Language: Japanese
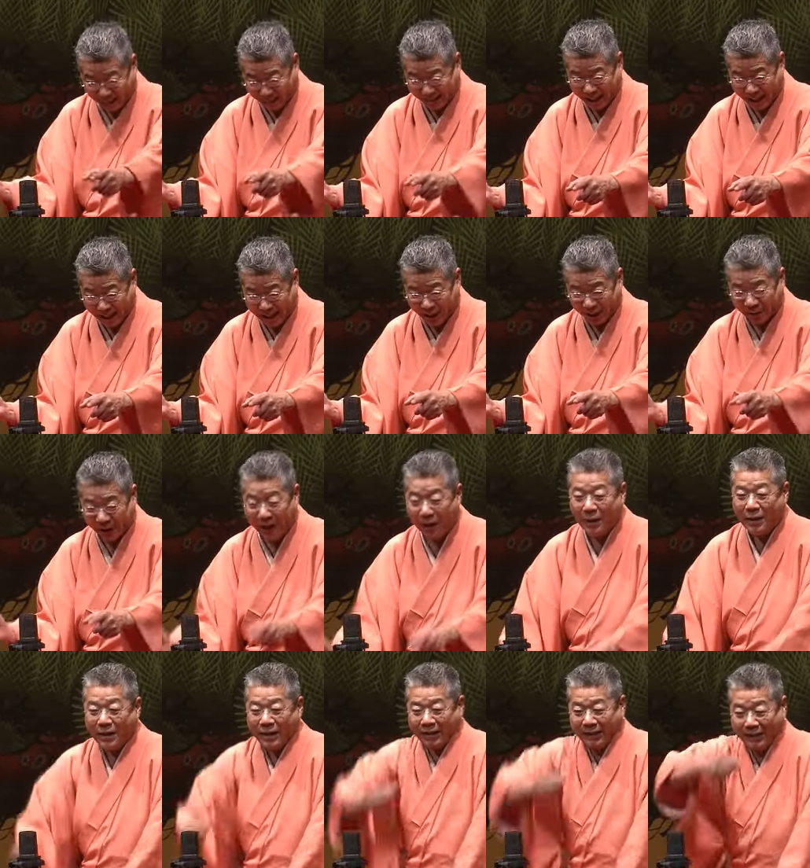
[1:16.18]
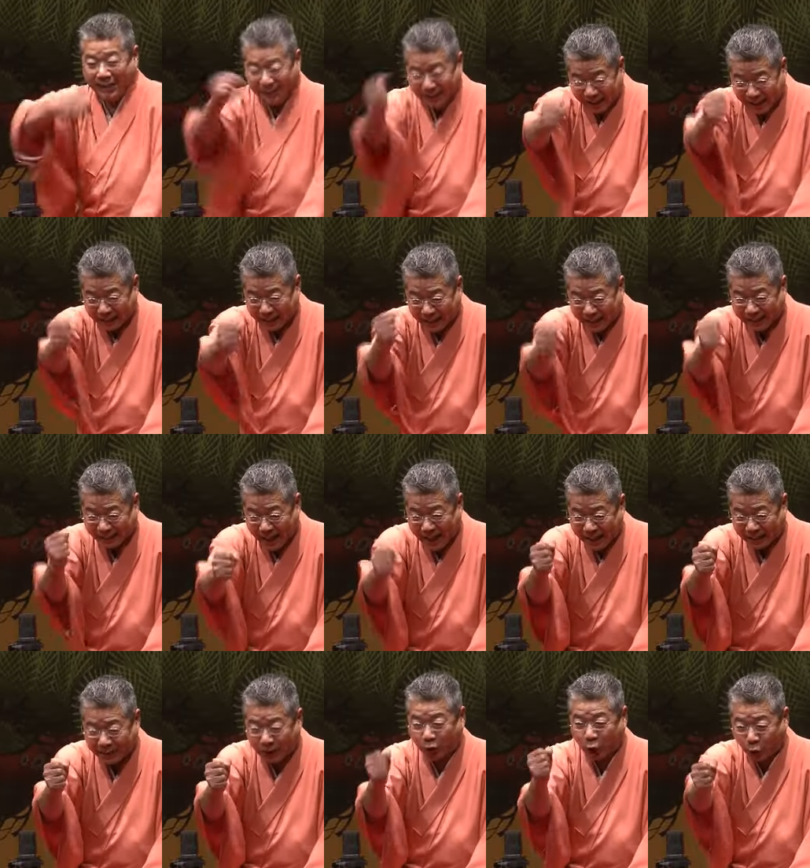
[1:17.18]
出せで
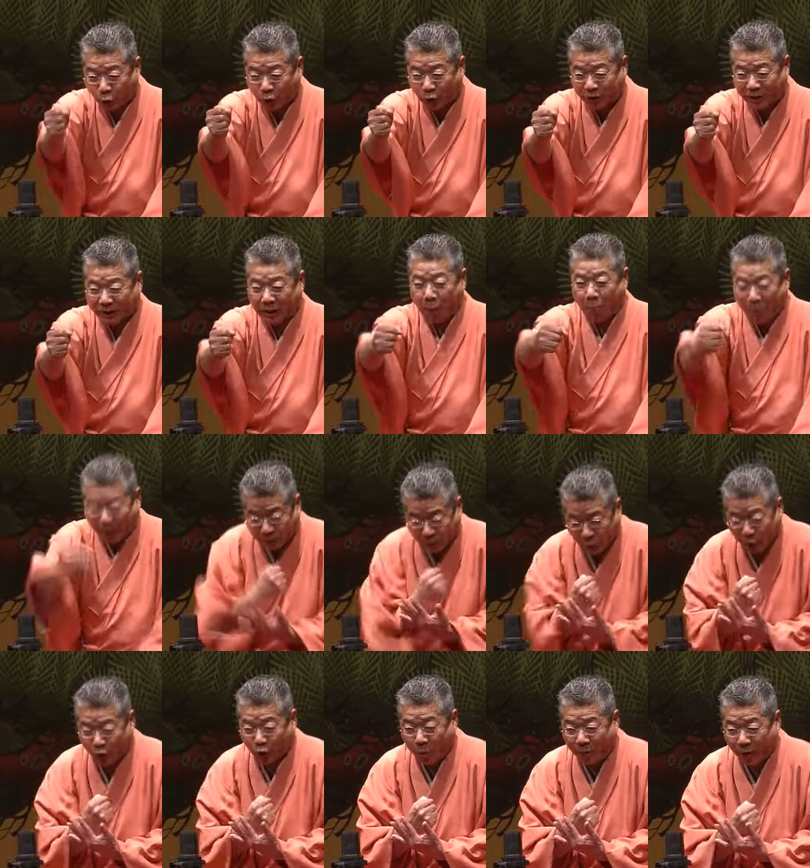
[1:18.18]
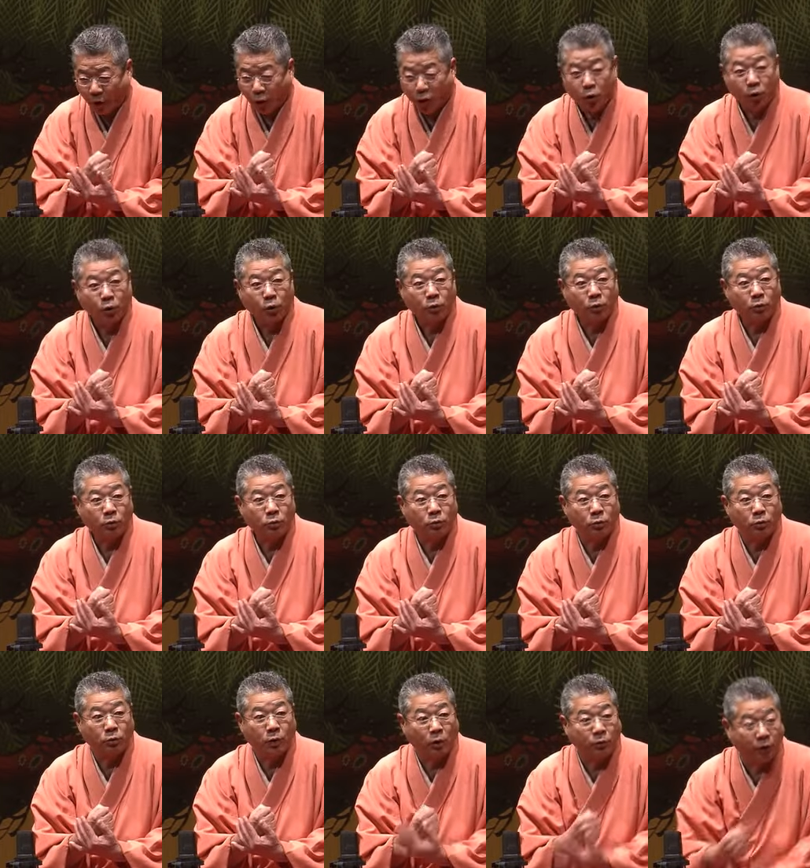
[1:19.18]
ガチャガチャガチャって取ろうとしてからパッと引っ込めて
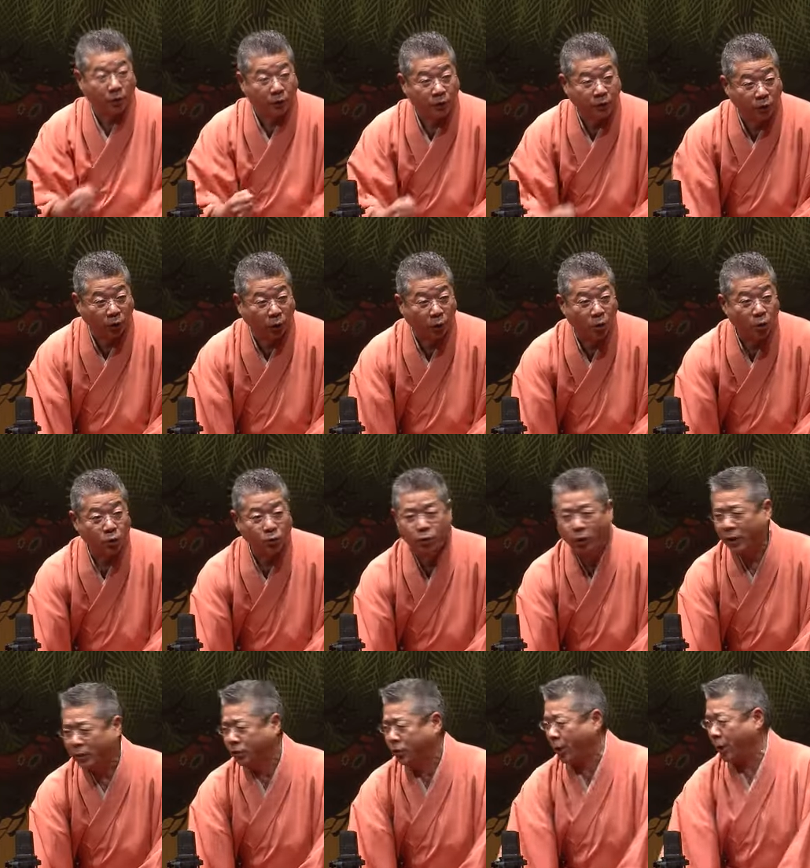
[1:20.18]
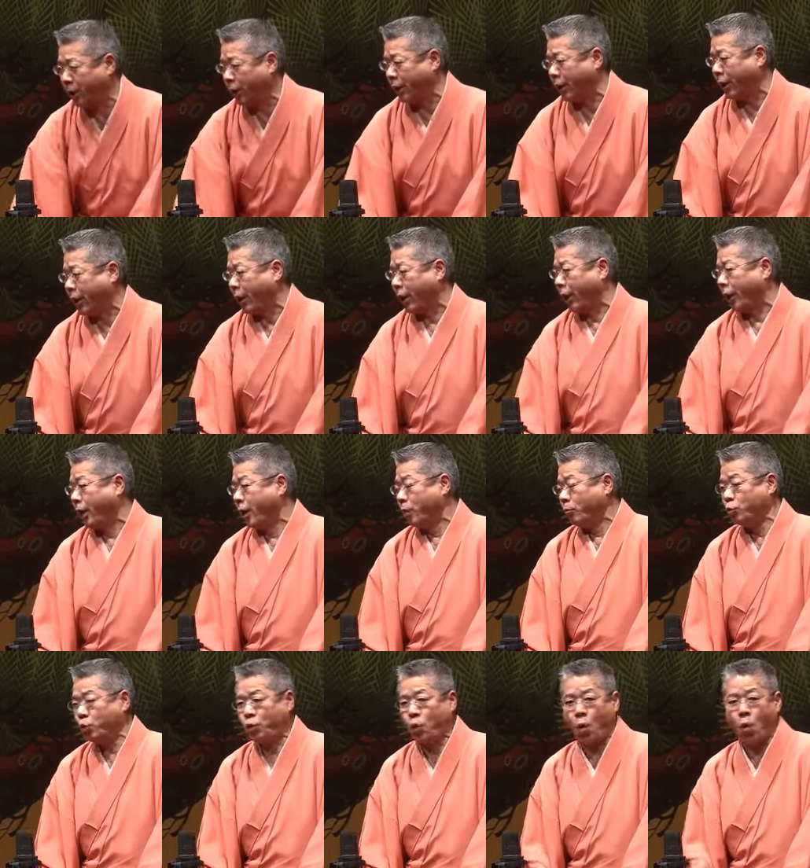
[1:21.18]
んなんでですのそらそうやないかい
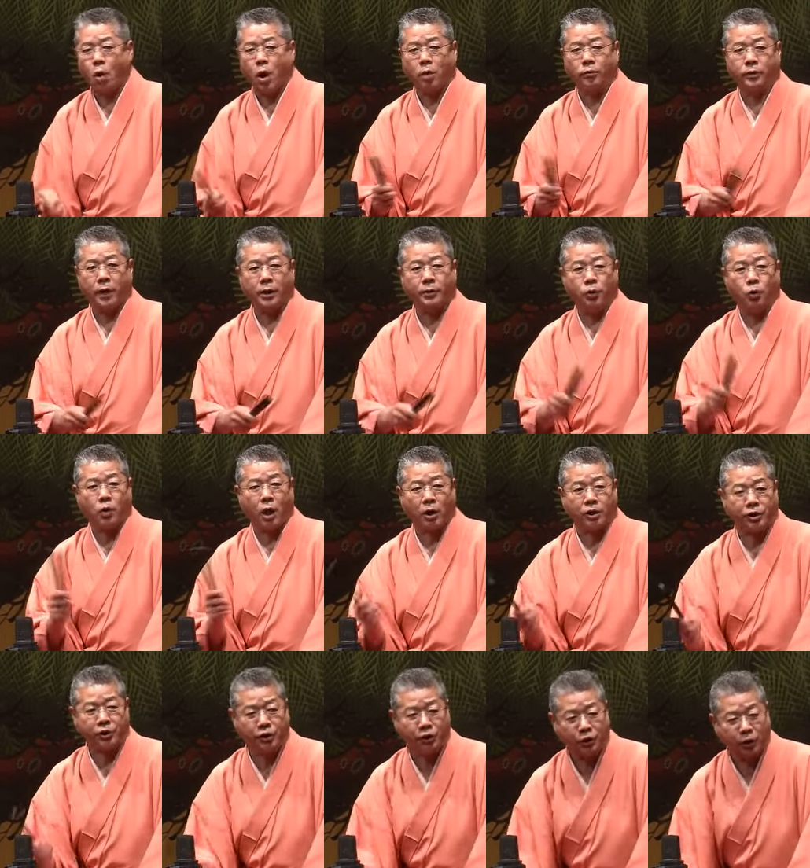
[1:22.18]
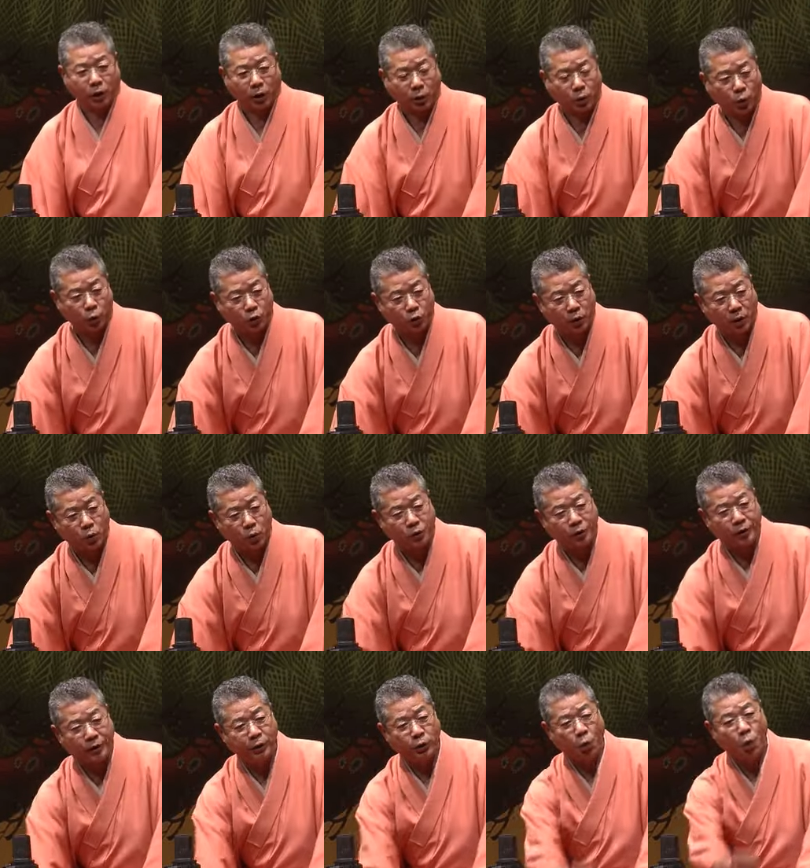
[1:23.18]
向こうがうなぎのかきちんやからこっちは
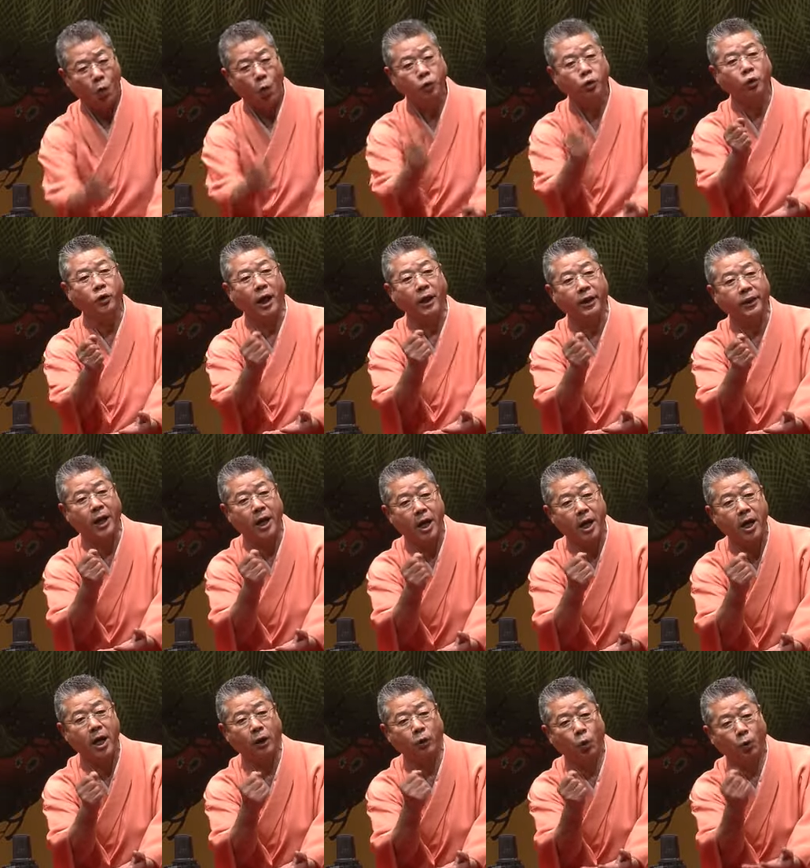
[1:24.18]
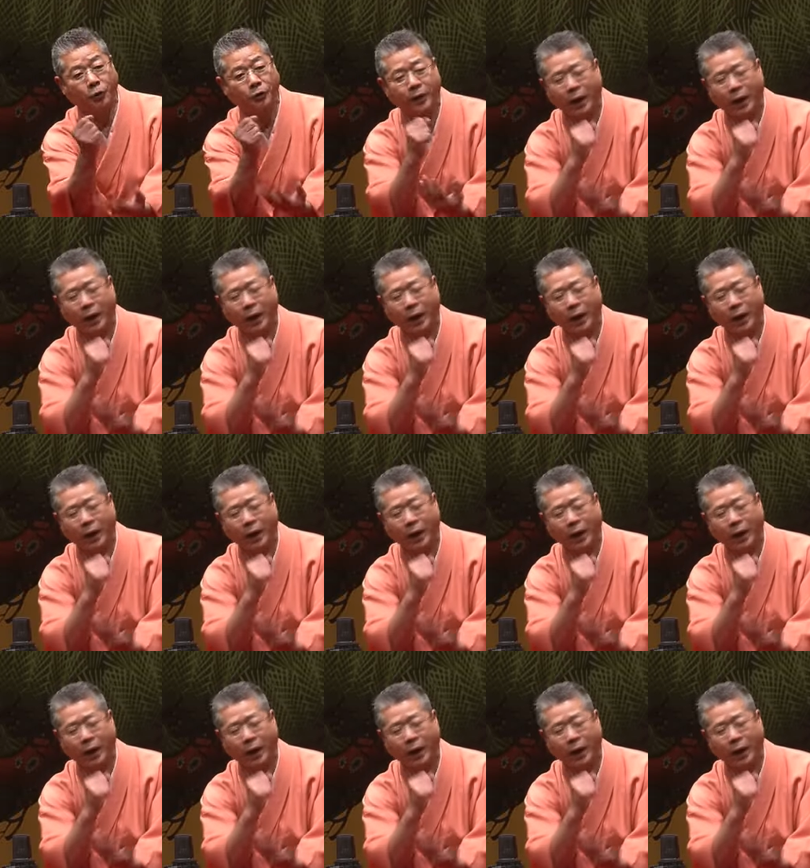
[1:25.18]
小銭の音だけでええやろ